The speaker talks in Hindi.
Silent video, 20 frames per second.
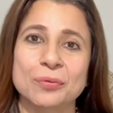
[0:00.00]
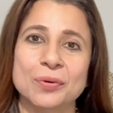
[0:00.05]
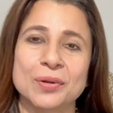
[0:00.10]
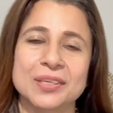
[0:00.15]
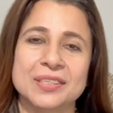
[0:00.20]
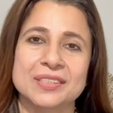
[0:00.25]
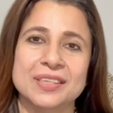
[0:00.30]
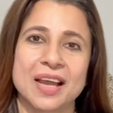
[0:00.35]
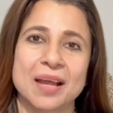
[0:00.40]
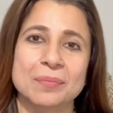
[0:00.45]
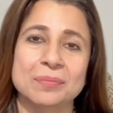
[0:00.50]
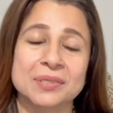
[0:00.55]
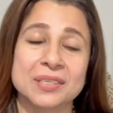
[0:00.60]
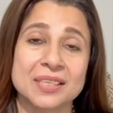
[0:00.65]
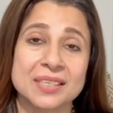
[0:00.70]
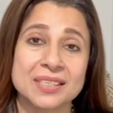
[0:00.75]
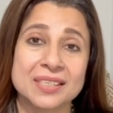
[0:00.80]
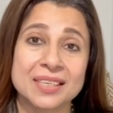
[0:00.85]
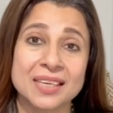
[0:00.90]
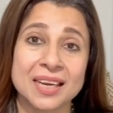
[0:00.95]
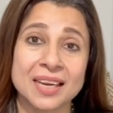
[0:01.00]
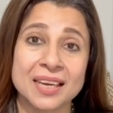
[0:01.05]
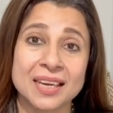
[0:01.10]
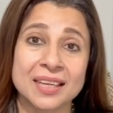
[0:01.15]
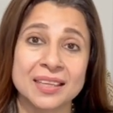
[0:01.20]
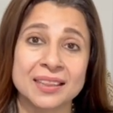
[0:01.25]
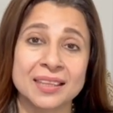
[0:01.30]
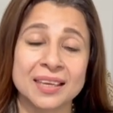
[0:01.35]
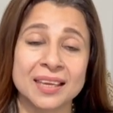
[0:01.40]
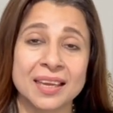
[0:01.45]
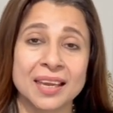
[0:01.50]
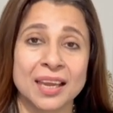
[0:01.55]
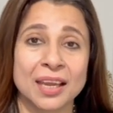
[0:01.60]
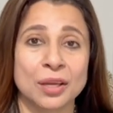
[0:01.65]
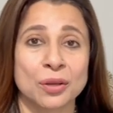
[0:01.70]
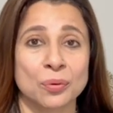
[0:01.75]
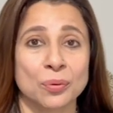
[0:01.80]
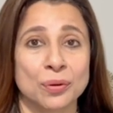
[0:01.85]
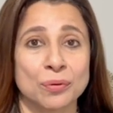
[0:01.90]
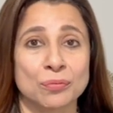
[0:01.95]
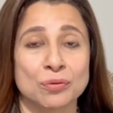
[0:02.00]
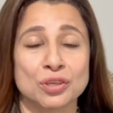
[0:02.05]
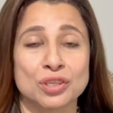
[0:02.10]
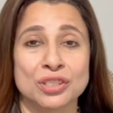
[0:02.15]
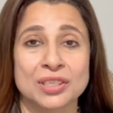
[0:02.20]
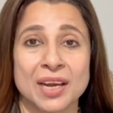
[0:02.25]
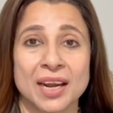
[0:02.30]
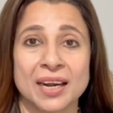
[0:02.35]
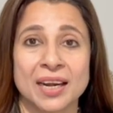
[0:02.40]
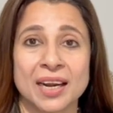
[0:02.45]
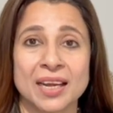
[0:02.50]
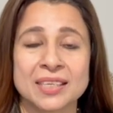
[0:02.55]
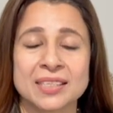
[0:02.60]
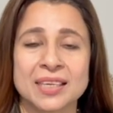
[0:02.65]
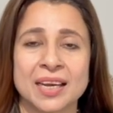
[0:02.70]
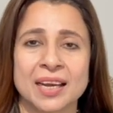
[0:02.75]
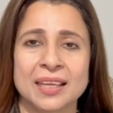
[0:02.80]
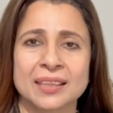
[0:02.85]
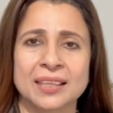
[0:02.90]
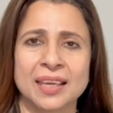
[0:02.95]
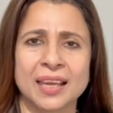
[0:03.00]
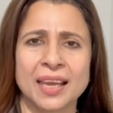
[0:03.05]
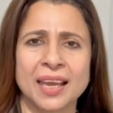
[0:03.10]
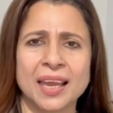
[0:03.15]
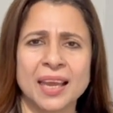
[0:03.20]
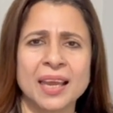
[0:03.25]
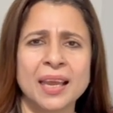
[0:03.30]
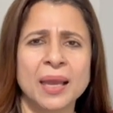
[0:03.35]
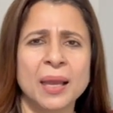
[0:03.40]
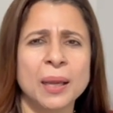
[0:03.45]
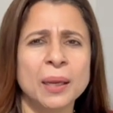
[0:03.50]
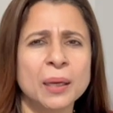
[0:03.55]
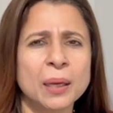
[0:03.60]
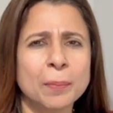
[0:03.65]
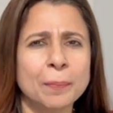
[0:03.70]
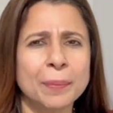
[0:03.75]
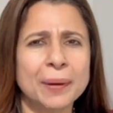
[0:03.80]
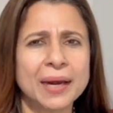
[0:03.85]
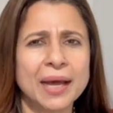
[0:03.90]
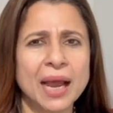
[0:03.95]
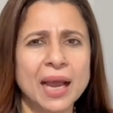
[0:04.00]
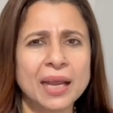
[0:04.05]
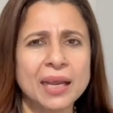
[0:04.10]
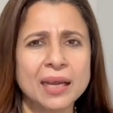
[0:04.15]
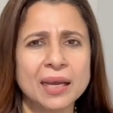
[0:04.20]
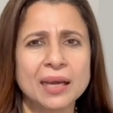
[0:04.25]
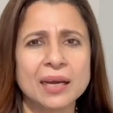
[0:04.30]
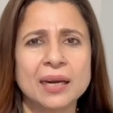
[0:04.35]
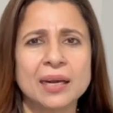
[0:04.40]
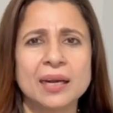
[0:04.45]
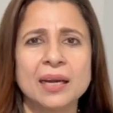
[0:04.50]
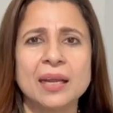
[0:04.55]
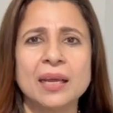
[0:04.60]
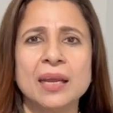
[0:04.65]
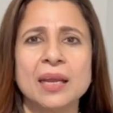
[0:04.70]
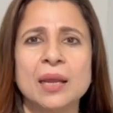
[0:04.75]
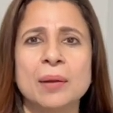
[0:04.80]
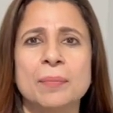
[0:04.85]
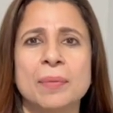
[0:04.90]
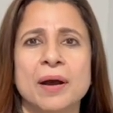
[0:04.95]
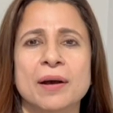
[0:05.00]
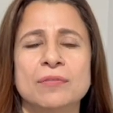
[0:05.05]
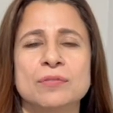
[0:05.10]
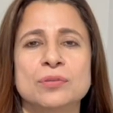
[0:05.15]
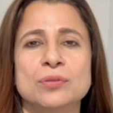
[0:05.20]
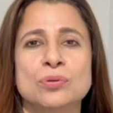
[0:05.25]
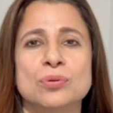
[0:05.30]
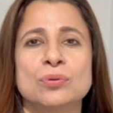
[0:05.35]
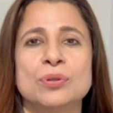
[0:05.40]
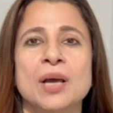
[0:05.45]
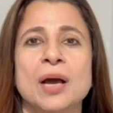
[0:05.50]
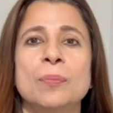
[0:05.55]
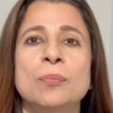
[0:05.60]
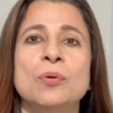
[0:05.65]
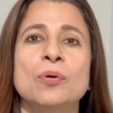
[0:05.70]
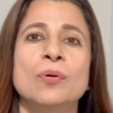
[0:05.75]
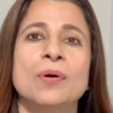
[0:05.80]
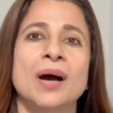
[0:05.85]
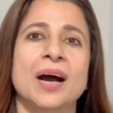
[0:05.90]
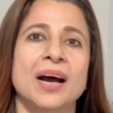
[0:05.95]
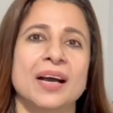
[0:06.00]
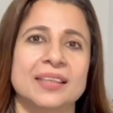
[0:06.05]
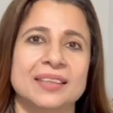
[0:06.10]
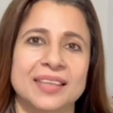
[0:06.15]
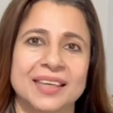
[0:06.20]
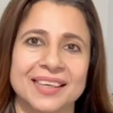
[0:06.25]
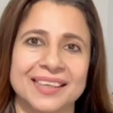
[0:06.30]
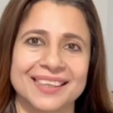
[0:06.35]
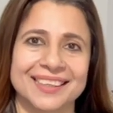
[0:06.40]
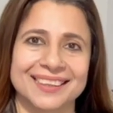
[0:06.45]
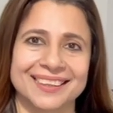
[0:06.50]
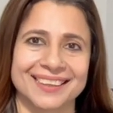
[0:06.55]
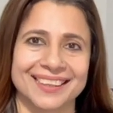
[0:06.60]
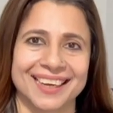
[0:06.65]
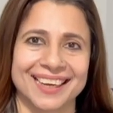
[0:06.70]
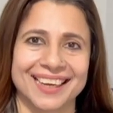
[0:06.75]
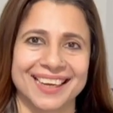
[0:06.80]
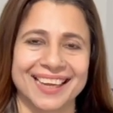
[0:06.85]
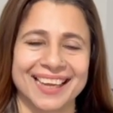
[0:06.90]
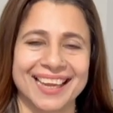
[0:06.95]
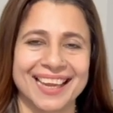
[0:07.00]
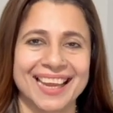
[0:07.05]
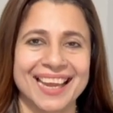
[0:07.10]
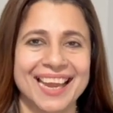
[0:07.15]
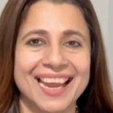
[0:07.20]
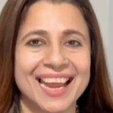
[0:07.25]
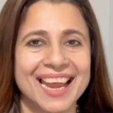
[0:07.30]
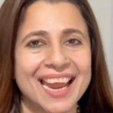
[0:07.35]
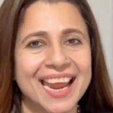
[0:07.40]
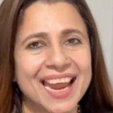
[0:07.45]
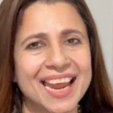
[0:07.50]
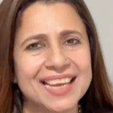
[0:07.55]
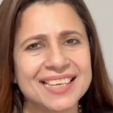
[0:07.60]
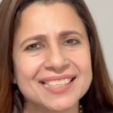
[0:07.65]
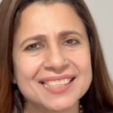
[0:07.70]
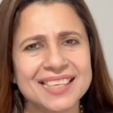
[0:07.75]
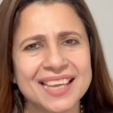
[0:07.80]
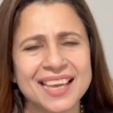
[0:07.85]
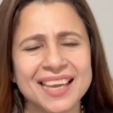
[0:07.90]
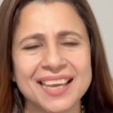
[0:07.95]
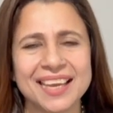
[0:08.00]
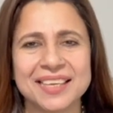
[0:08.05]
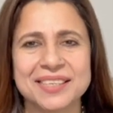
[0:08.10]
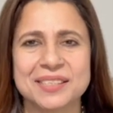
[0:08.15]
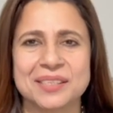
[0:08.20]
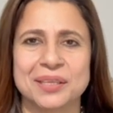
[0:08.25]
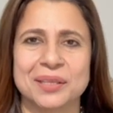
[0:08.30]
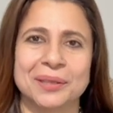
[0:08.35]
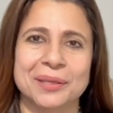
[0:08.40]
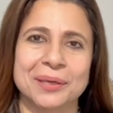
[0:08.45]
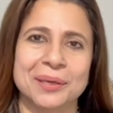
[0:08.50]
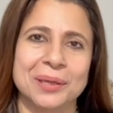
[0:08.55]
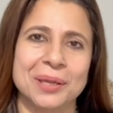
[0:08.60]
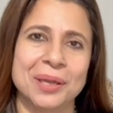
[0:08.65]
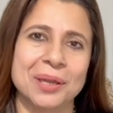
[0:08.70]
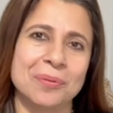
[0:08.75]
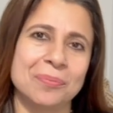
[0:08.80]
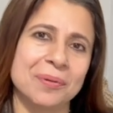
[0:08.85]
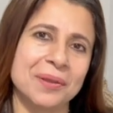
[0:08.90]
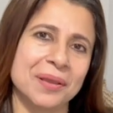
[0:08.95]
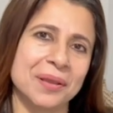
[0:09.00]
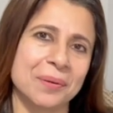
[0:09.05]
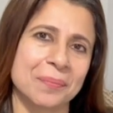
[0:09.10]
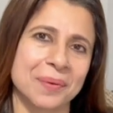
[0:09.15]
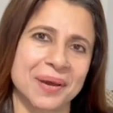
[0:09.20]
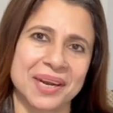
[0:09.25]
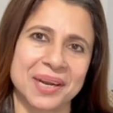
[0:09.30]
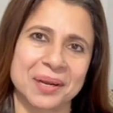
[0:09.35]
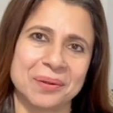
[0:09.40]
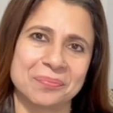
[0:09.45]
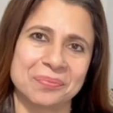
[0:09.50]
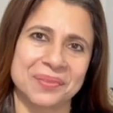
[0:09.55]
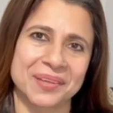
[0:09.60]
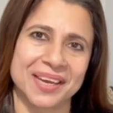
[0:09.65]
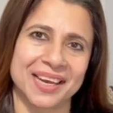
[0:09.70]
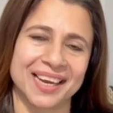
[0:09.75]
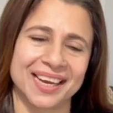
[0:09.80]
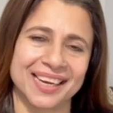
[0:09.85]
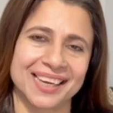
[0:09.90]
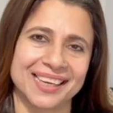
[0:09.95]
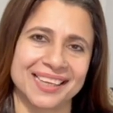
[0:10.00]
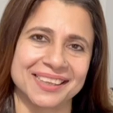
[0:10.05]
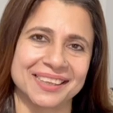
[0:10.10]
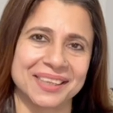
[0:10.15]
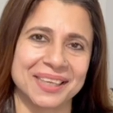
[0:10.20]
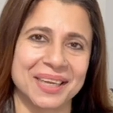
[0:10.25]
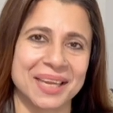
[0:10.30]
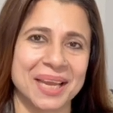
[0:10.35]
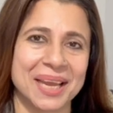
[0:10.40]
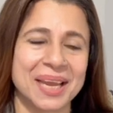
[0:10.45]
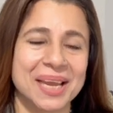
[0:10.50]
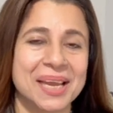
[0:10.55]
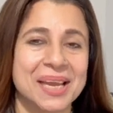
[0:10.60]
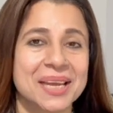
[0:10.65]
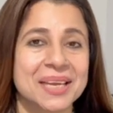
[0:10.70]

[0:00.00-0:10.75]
वो एग्ज़ाम्स इसलिए लेते हैं क्योंकि वो जानना चाहते हैं कि पढ़ाई करने के बावजूद आपको आता कितना है ऐसे ही ज़िंदगी भी हमारे इम्तहान लेती है